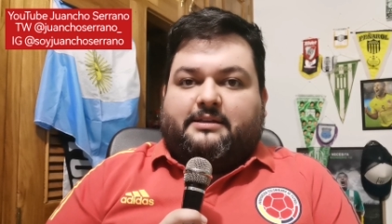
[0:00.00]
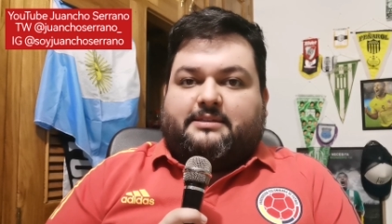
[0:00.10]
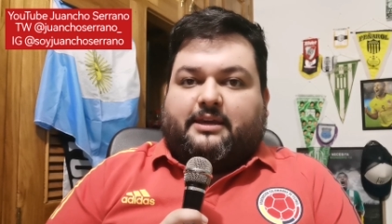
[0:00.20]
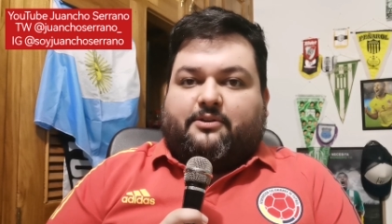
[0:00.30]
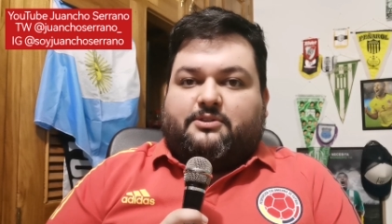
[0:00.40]

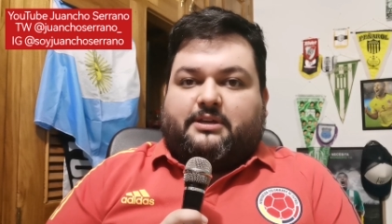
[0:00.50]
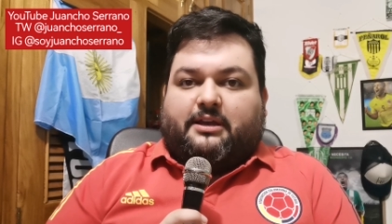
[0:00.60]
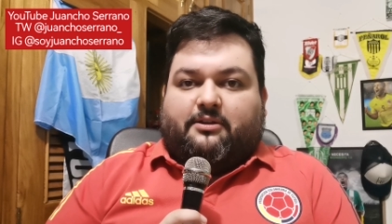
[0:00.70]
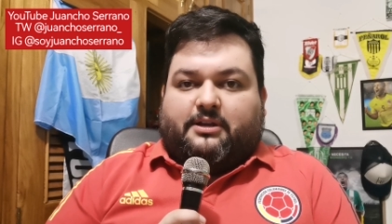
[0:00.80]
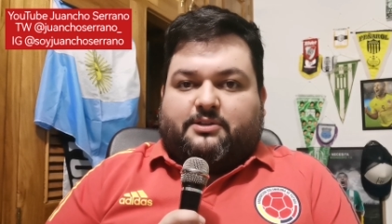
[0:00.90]
si
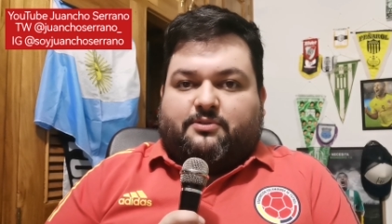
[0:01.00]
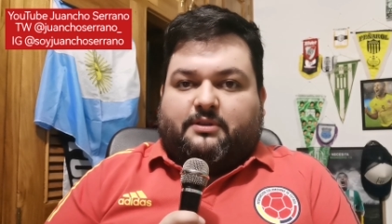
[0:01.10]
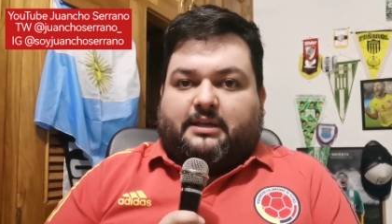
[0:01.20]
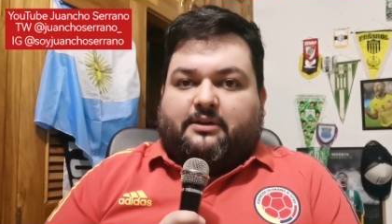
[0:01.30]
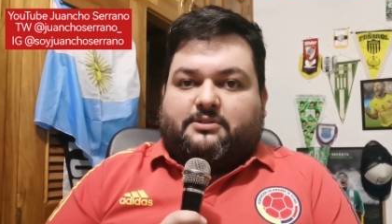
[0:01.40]
consigue los
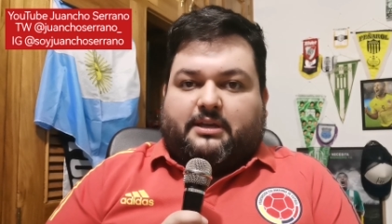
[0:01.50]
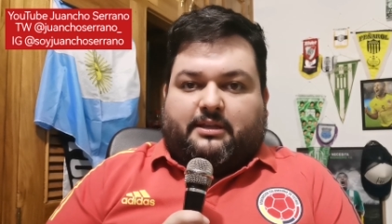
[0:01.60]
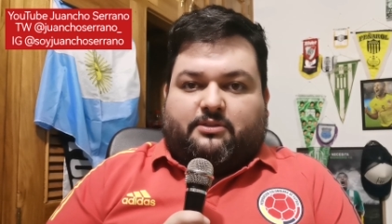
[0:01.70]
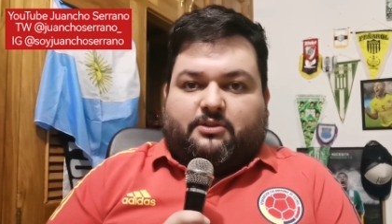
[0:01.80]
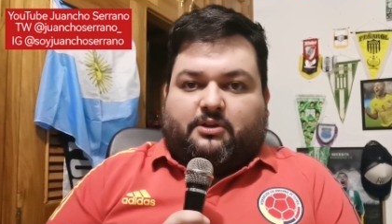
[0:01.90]
resultados
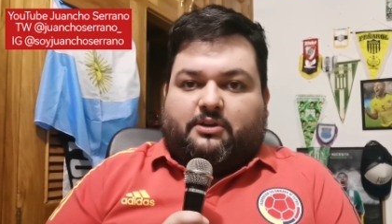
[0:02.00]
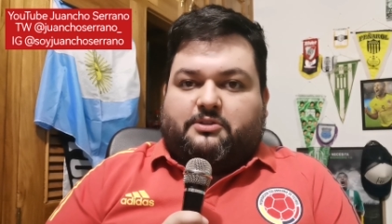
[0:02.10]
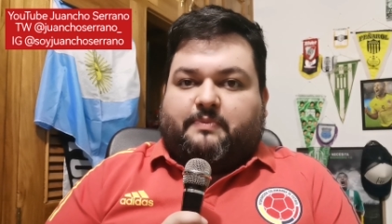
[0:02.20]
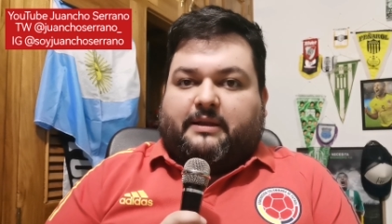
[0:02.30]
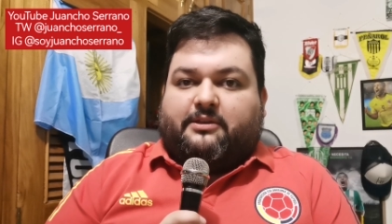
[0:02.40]
en todos
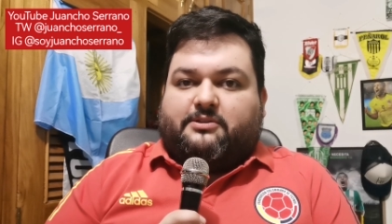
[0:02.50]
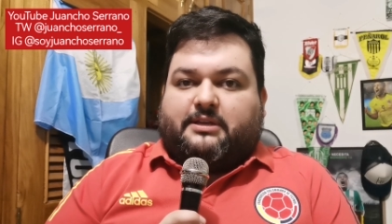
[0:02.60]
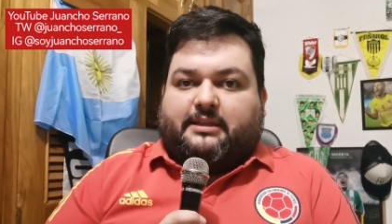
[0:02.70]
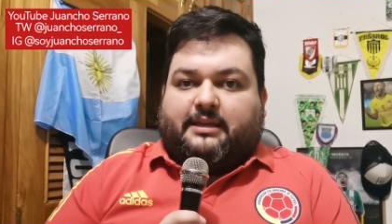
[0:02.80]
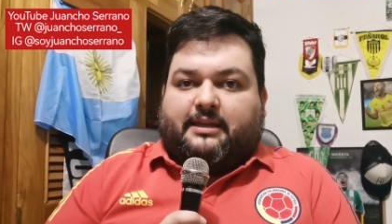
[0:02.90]
los
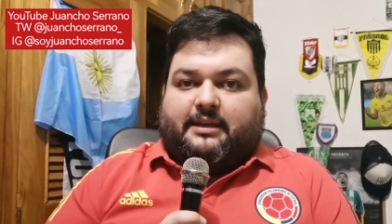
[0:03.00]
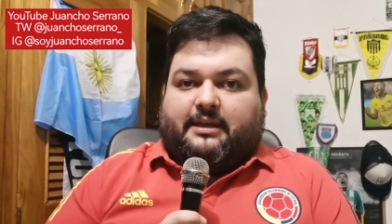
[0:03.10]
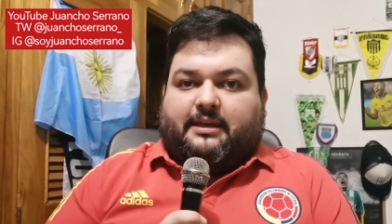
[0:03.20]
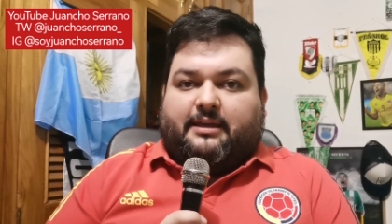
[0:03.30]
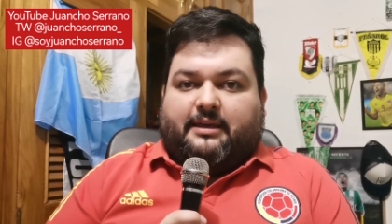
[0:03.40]
partidos que
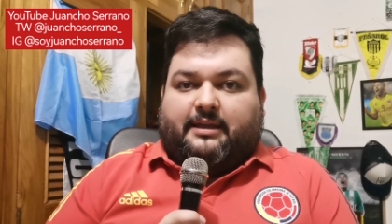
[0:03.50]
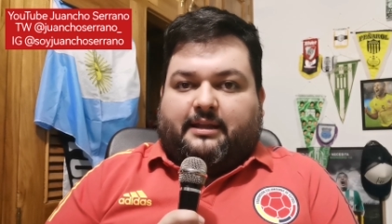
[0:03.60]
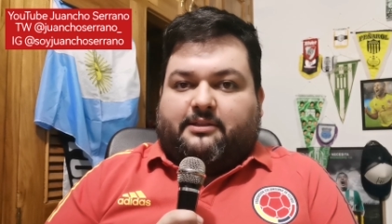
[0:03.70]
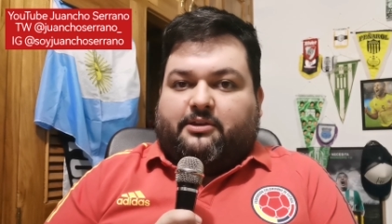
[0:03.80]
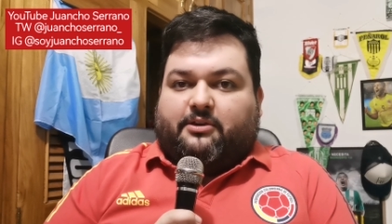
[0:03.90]
tiene
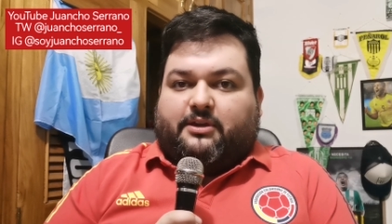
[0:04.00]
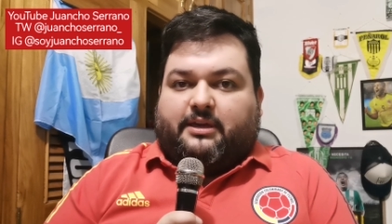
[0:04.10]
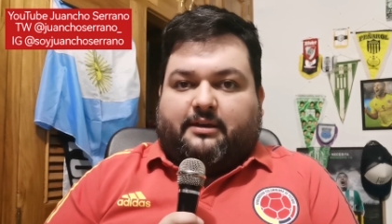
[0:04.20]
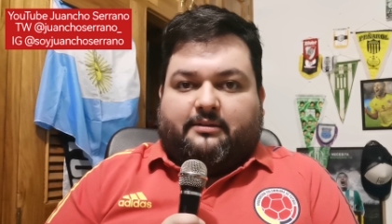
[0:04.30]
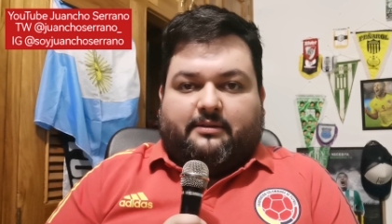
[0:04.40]
en
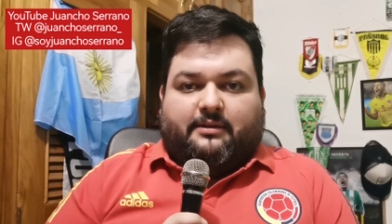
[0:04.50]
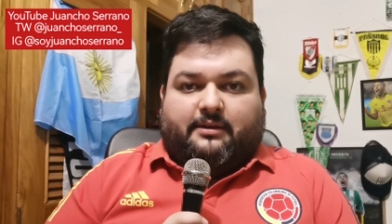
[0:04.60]
Antioquia.